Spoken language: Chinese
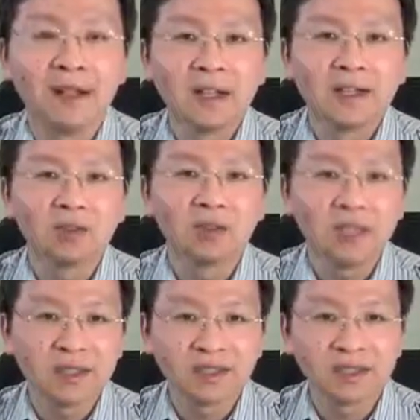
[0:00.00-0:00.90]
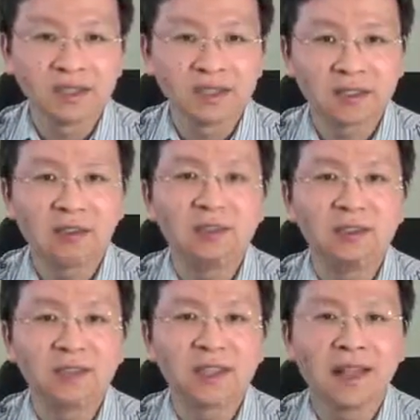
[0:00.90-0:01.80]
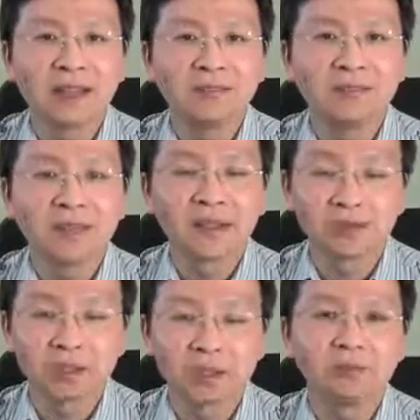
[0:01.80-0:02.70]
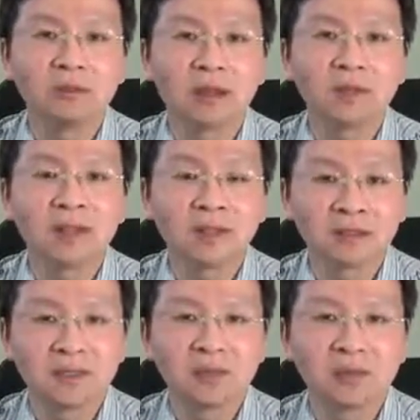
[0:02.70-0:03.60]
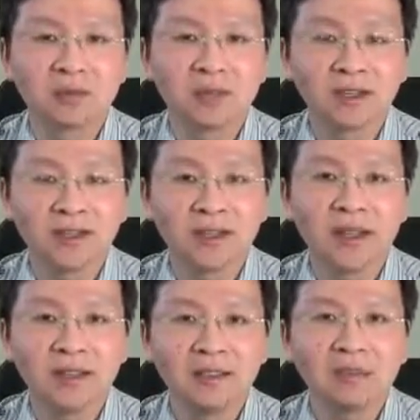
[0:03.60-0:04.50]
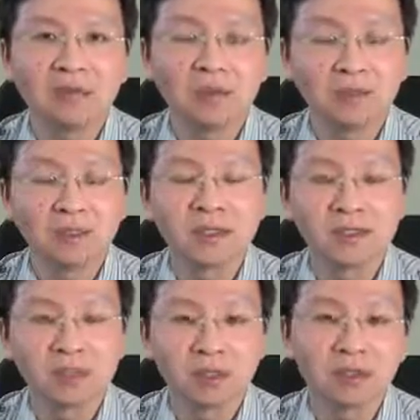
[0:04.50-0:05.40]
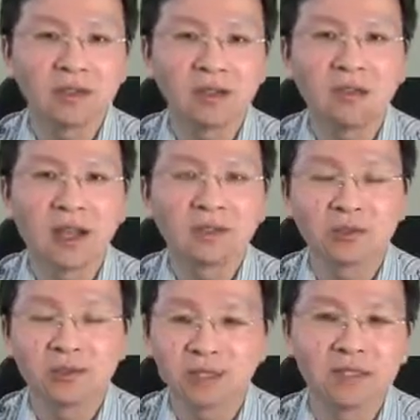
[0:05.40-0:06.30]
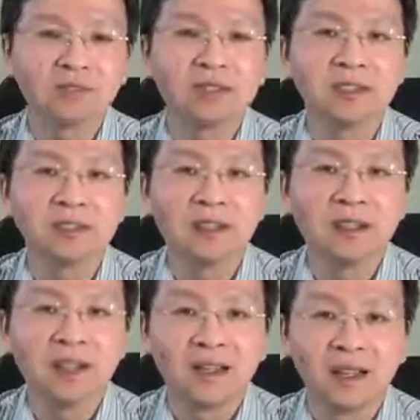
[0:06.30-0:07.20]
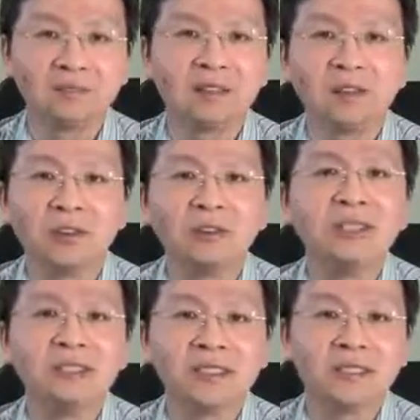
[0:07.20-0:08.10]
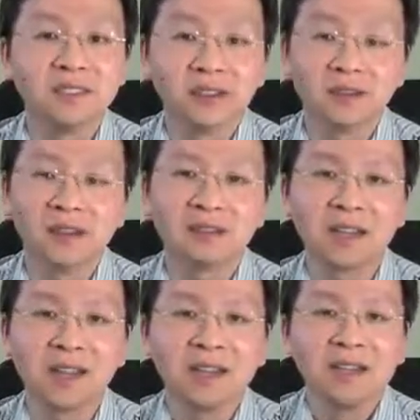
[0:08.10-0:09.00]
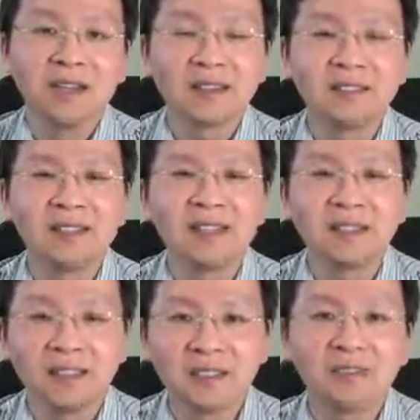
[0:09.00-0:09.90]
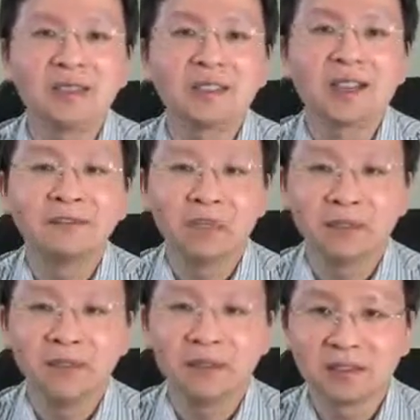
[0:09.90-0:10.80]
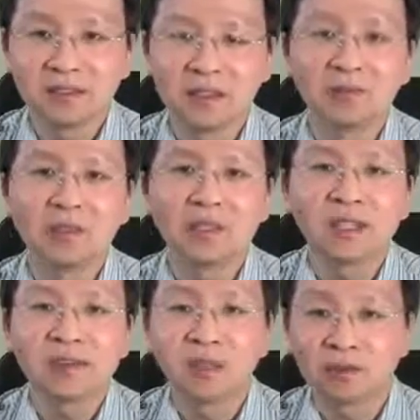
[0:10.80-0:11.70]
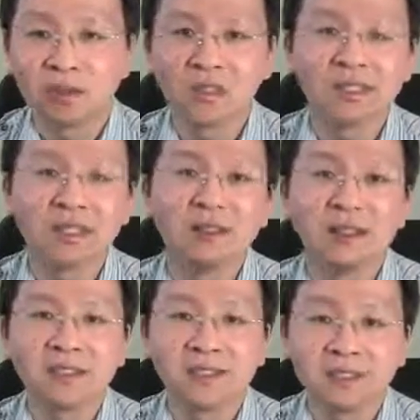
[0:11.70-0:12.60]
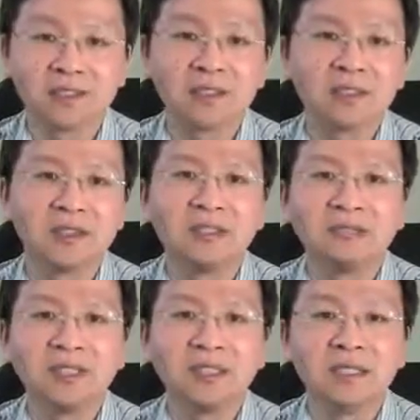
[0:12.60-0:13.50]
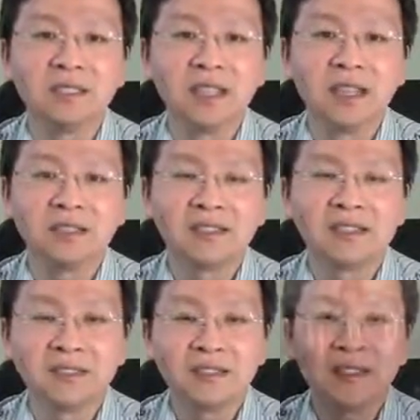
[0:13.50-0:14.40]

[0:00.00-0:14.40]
所以呢，这次高峰论坛就十五号刚刚结束的一带一路国际合作高峰论坛虽然很热闹啊，粉红们热情也很高涨，但是这一个论坛未必能解决上面所提到的这些实际的问题。这个“一带